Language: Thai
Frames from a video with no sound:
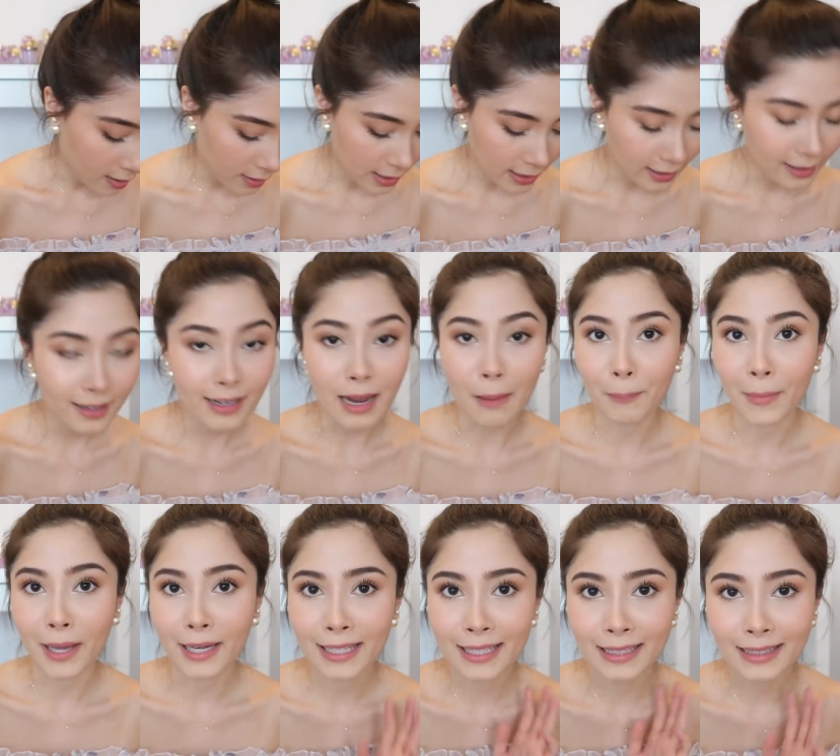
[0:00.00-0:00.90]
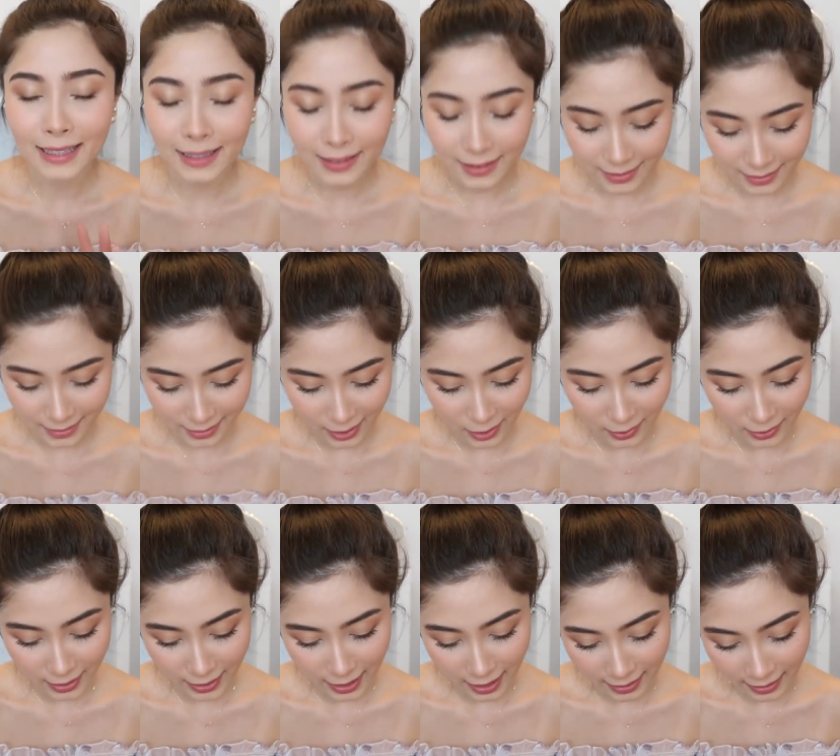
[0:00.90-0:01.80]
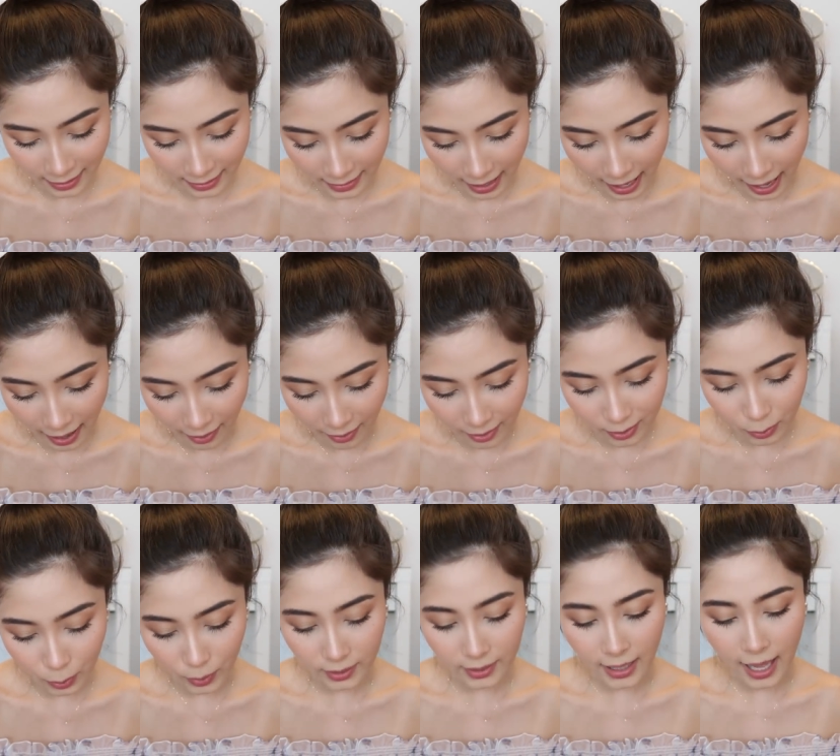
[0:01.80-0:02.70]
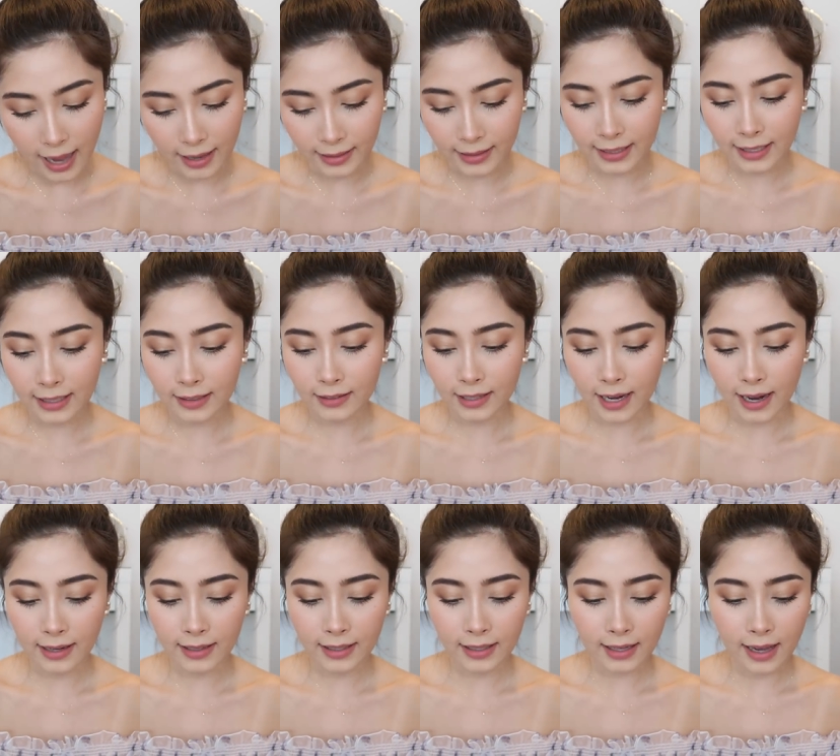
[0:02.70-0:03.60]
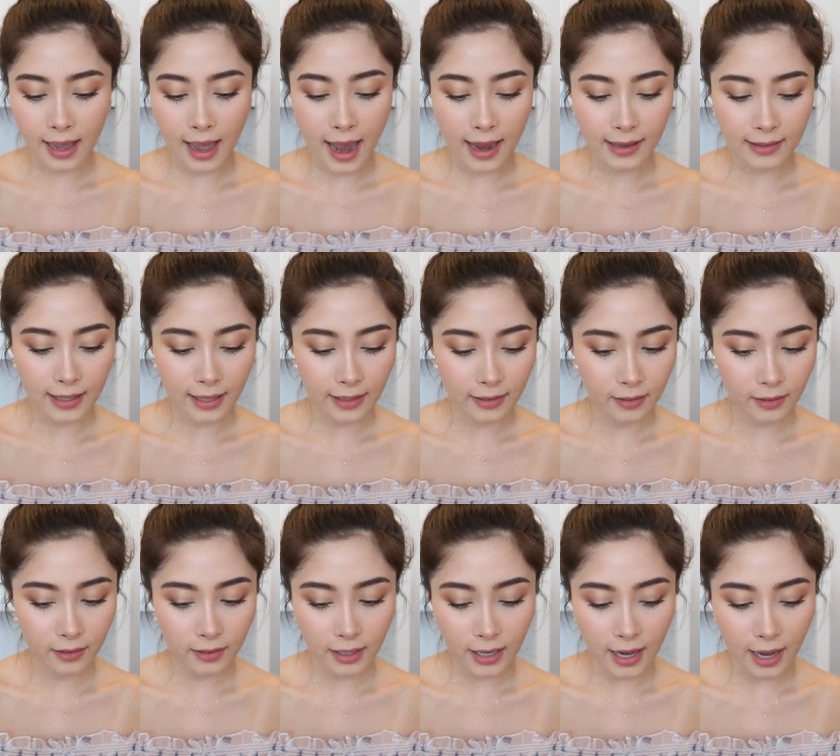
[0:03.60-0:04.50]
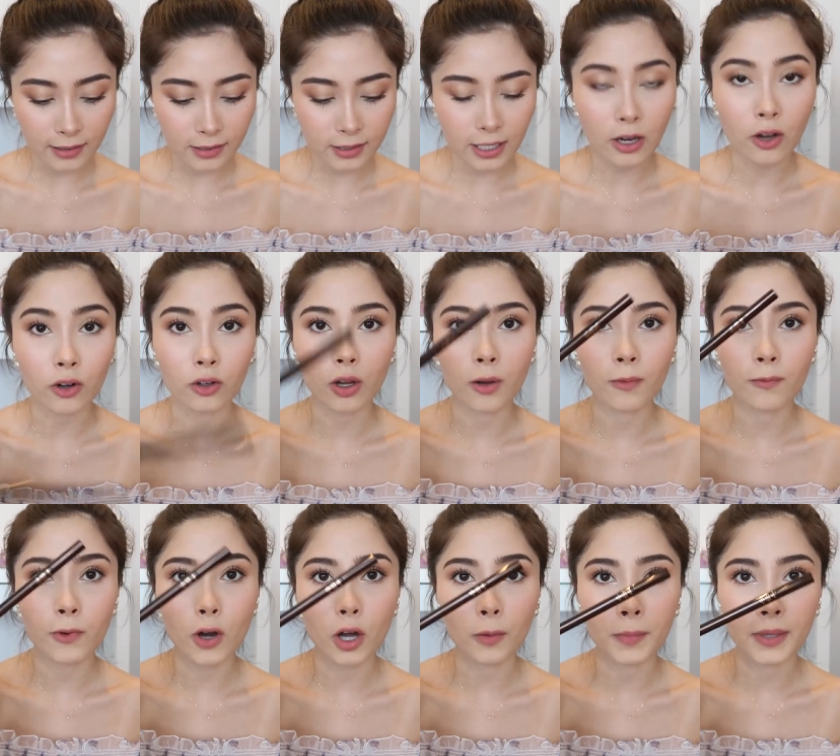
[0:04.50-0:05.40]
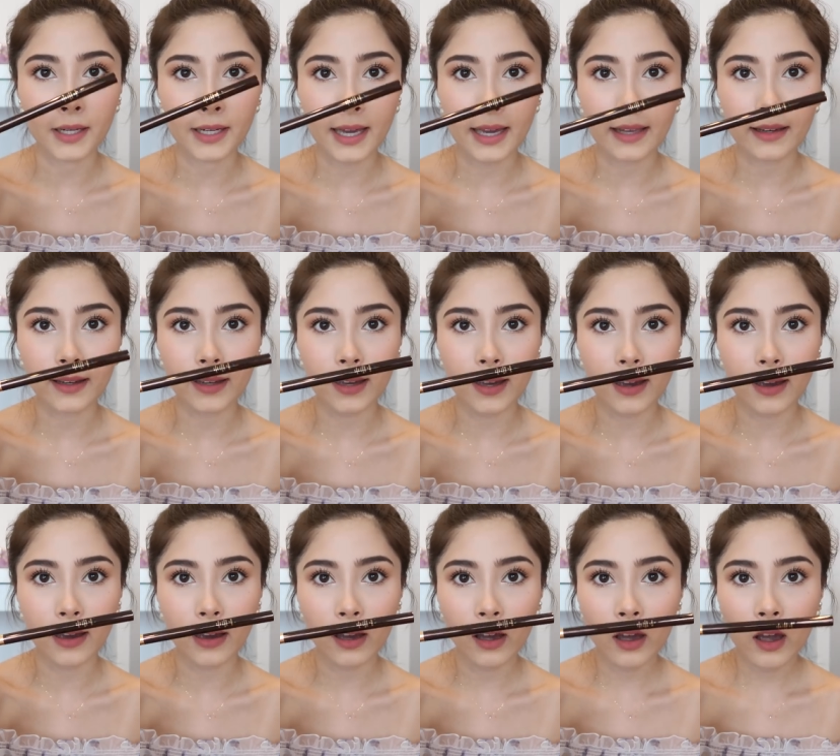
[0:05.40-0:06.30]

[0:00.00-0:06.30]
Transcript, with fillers: และกลับมาที่ตอนนี้นะคะที่ตาก็ส่วนตานิกกี้จะใช้นี่ค่ะ eyeliner นะคะจะใช้ของ Tom Ford เหมือนกันนะคะ